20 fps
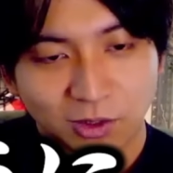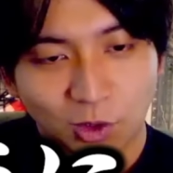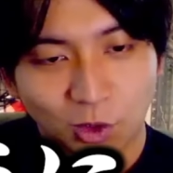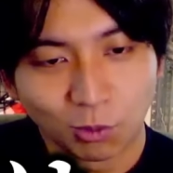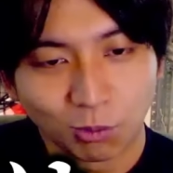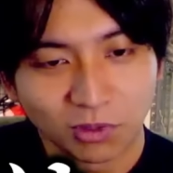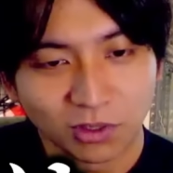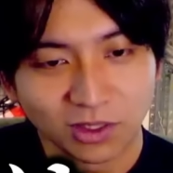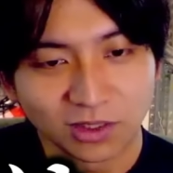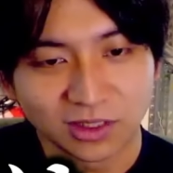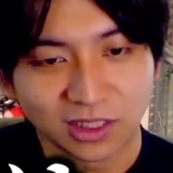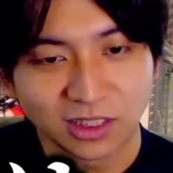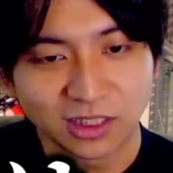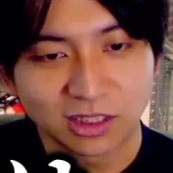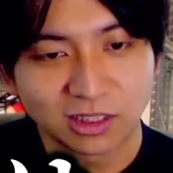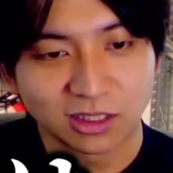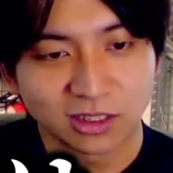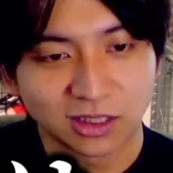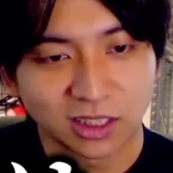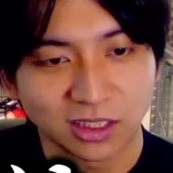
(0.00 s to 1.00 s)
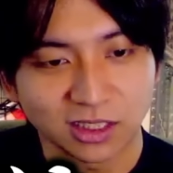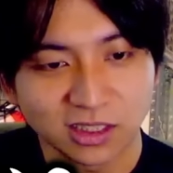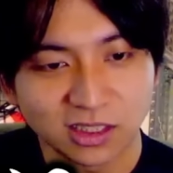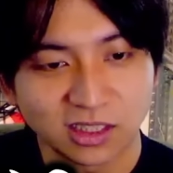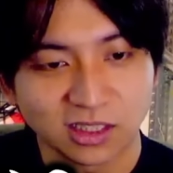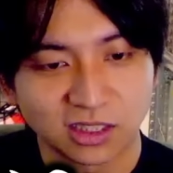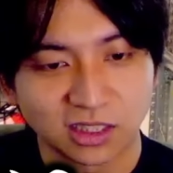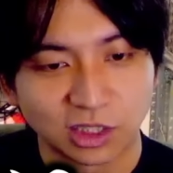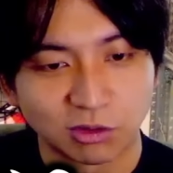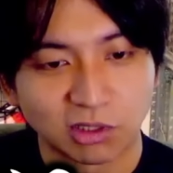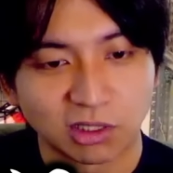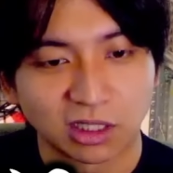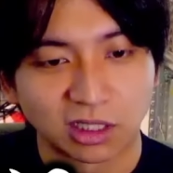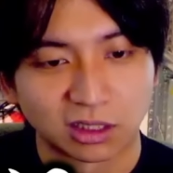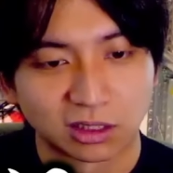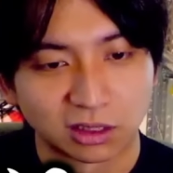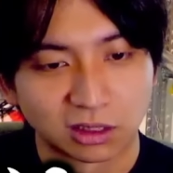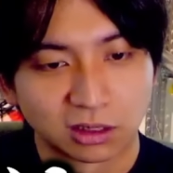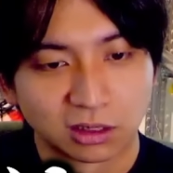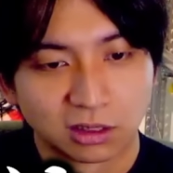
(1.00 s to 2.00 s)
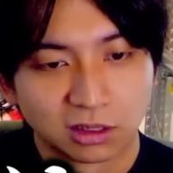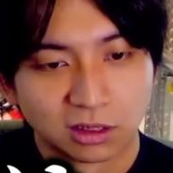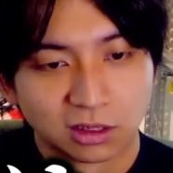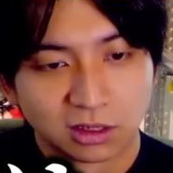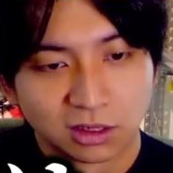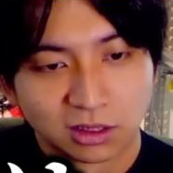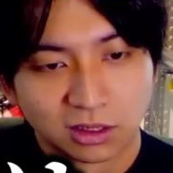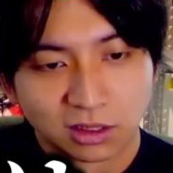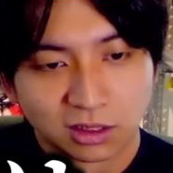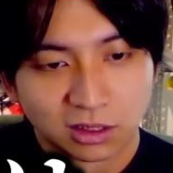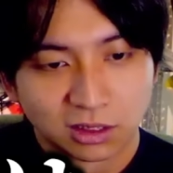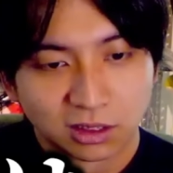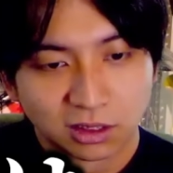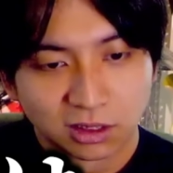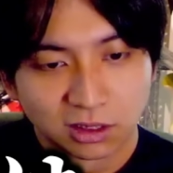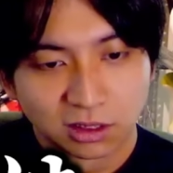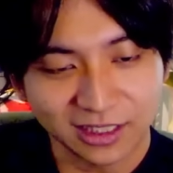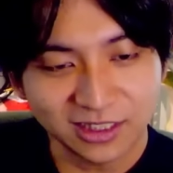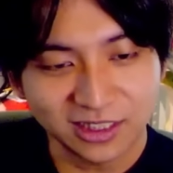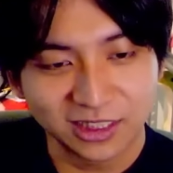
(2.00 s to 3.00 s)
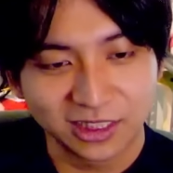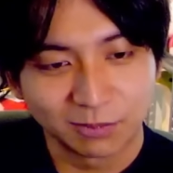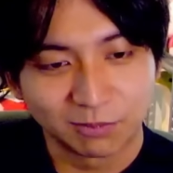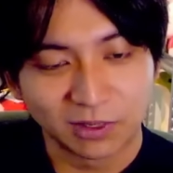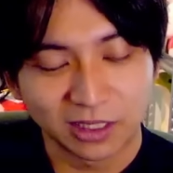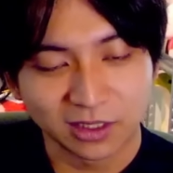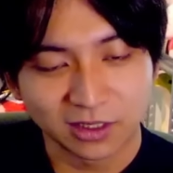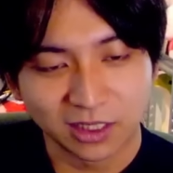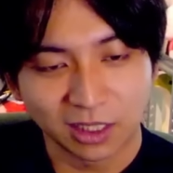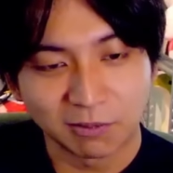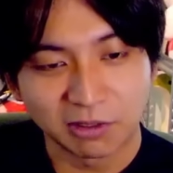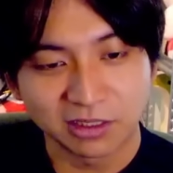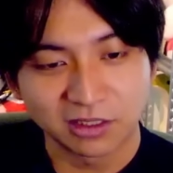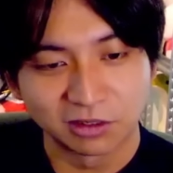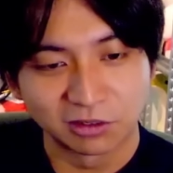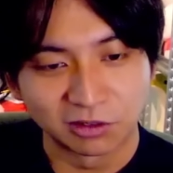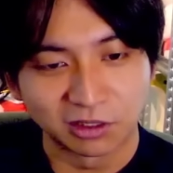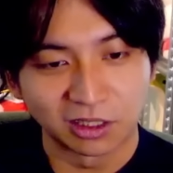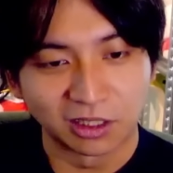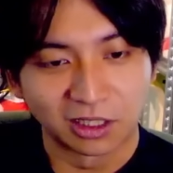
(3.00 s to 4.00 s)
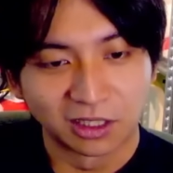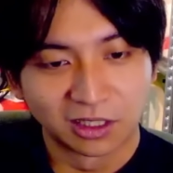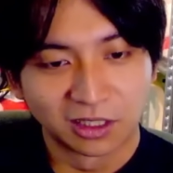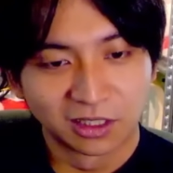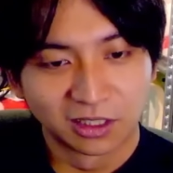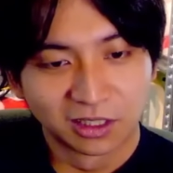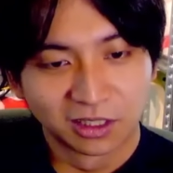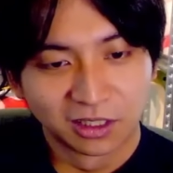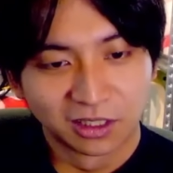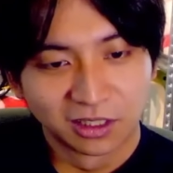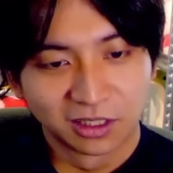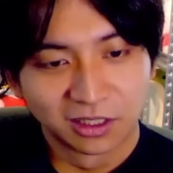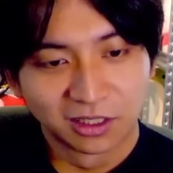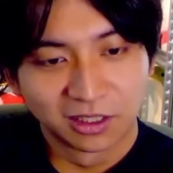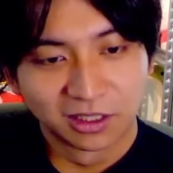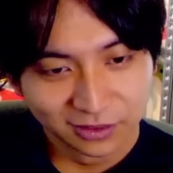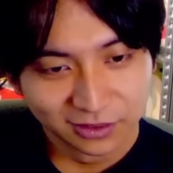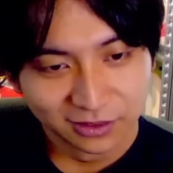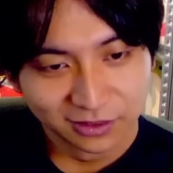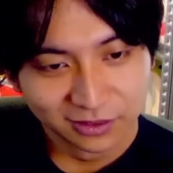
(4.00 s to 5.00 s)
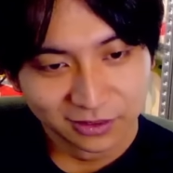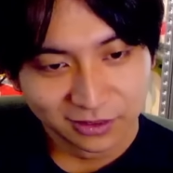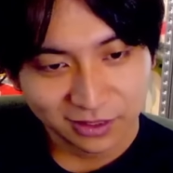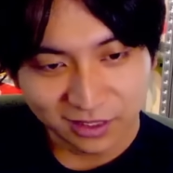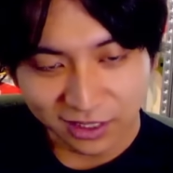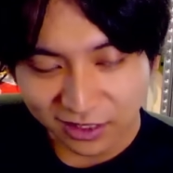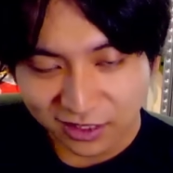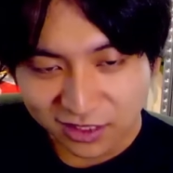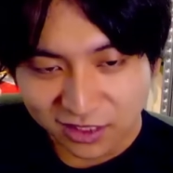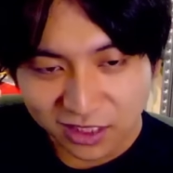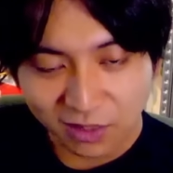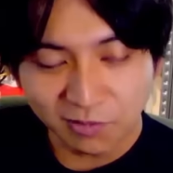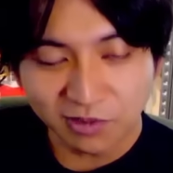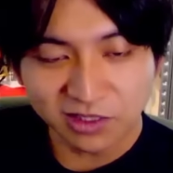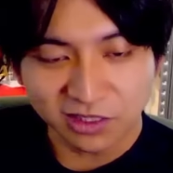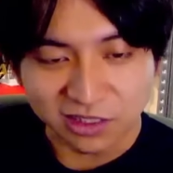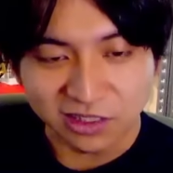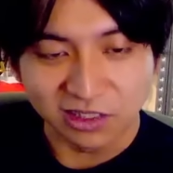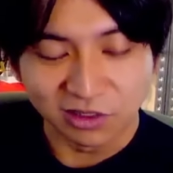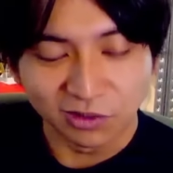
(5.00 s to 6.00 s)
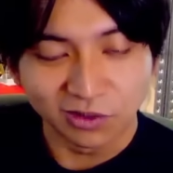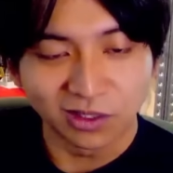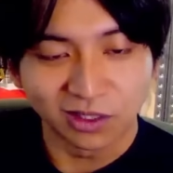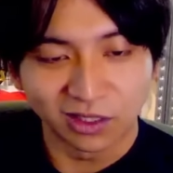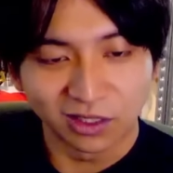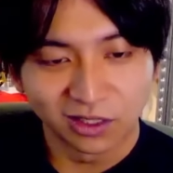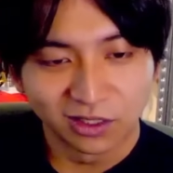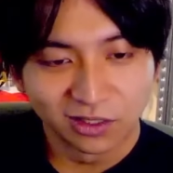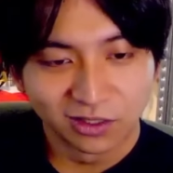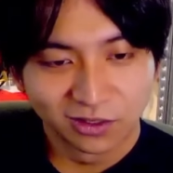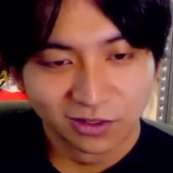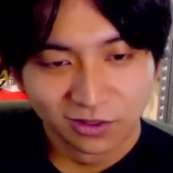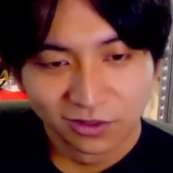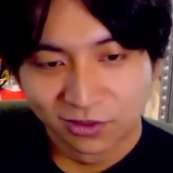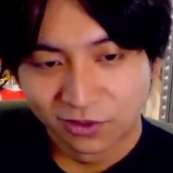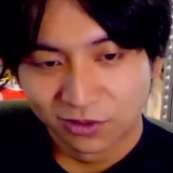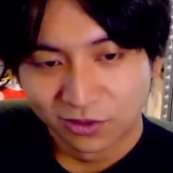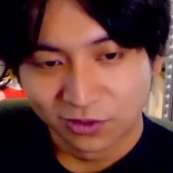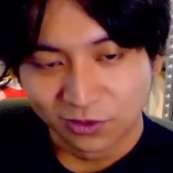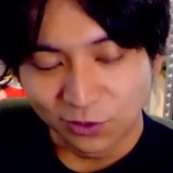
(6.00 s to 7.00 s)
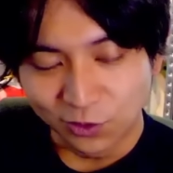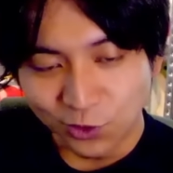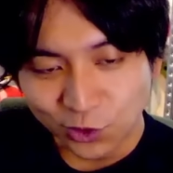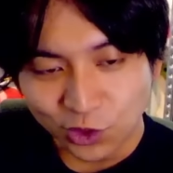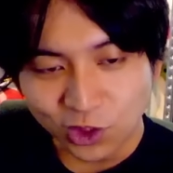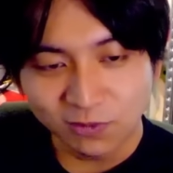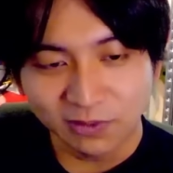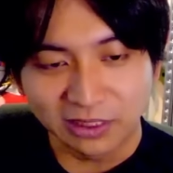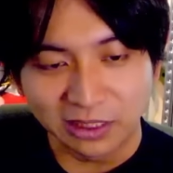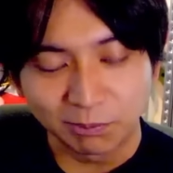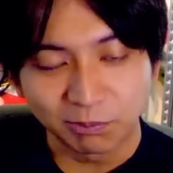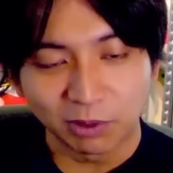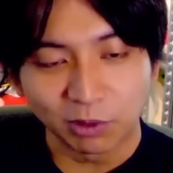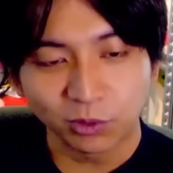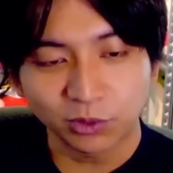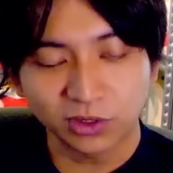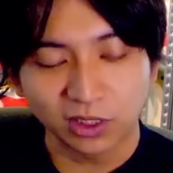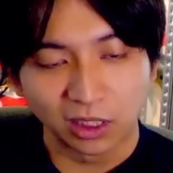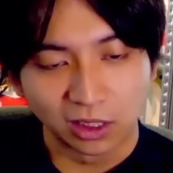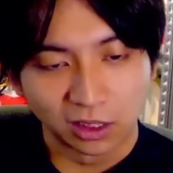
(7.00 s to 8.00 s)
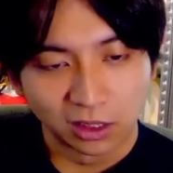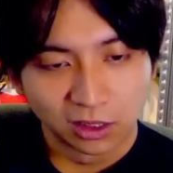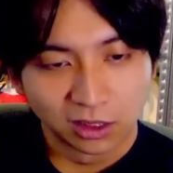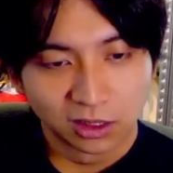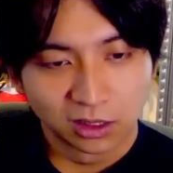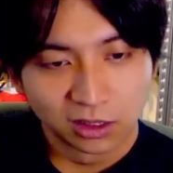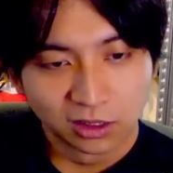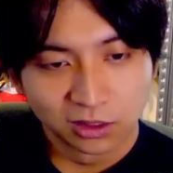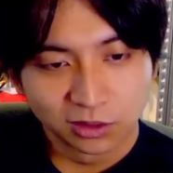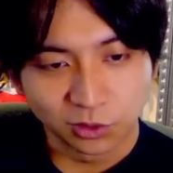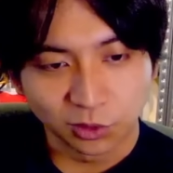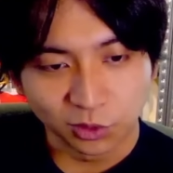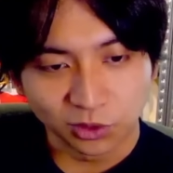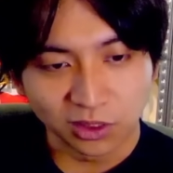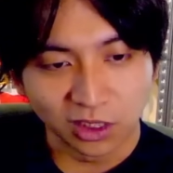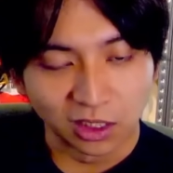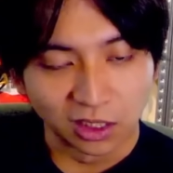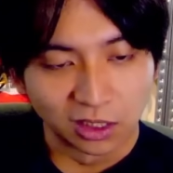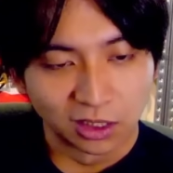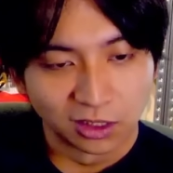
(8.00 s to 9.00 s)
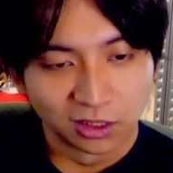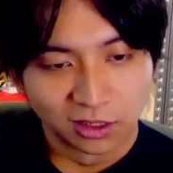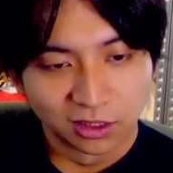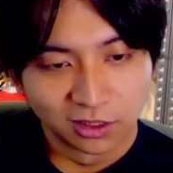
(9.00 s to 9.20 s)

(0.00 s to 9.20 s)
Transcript: 本物詐欺師は詐欺師って言われへんねん。ガチでば騙してるから。ガチ騙ししてるから。YouTuber にいっぱいおった。そんなん。